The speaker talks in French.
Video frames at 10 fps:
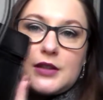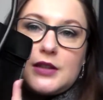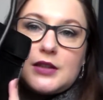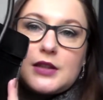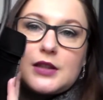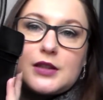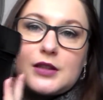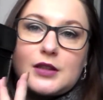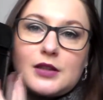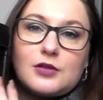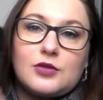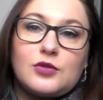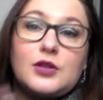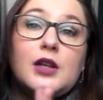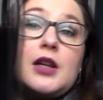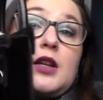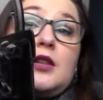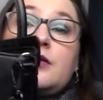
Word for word: Il est très très. Il est